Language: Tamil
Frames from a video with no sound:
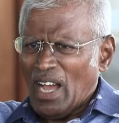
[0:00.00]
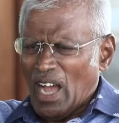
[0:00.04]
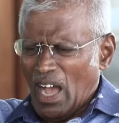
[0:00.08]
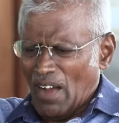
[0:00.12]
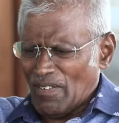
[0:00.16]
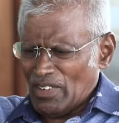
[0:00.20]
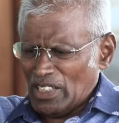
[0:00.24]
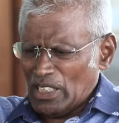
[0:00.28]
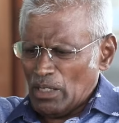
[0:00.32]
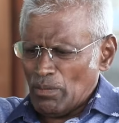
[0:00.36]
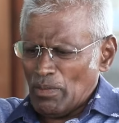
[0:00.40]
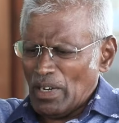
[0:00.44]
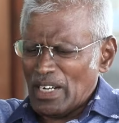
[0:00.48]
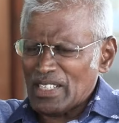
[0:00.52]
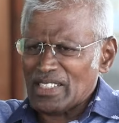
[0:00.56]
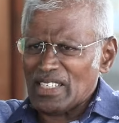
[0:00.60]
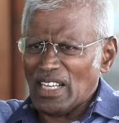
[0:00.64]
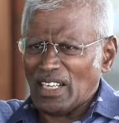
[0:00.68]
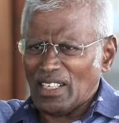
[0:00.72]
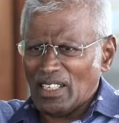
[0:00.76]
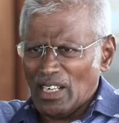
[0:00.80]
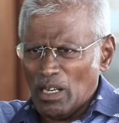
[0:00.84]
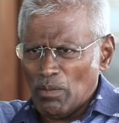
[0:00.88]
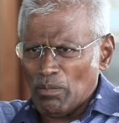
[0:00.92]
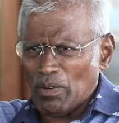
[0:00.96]
அவன் இந்த மாதிரி
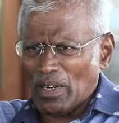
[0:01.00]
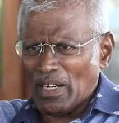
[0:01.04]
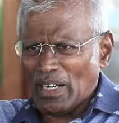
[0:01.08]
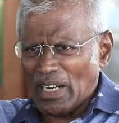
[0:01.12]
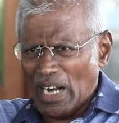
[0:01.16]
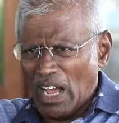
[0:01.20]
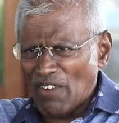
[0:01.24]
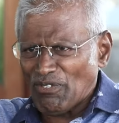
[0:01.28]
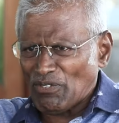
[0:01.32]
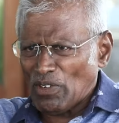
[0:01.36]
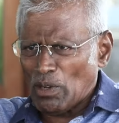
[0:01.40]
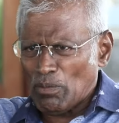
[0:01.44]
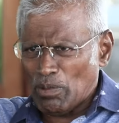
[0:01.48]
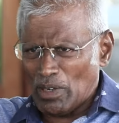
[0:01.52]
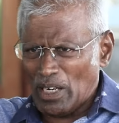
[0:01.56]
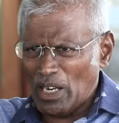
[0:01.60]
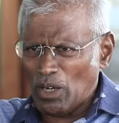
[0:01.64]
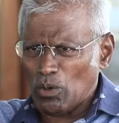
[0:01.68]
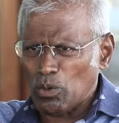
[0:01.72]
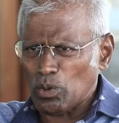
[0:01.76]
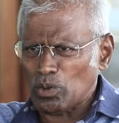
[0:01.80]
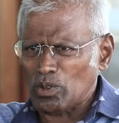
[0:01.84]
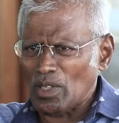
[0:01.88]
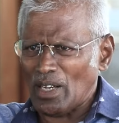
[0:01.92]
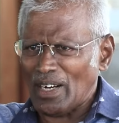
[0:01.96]
செக் நம்பர் டிராஃப்ட்
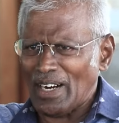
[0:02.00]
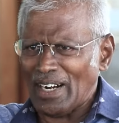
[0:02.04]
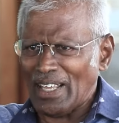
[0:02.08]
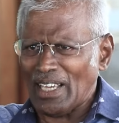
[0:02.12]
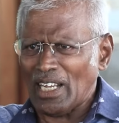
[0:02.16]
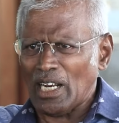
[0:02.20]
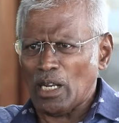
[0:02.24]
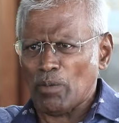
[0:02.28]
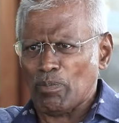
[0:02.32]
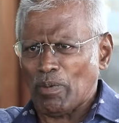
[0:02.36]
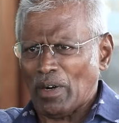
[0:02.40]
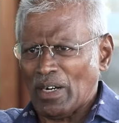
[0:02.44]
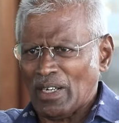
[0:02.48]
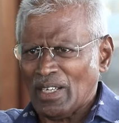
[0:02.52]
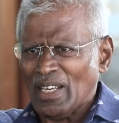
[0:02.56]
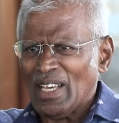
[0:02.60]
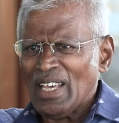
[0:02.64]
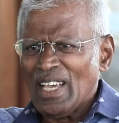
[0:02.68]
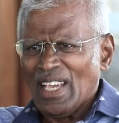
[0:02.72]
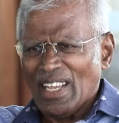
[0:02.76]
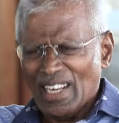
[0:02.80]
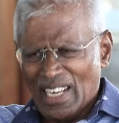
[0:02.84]
நம்பர்லாம் கொடுத்துருக்கானே என்ன பண்ணு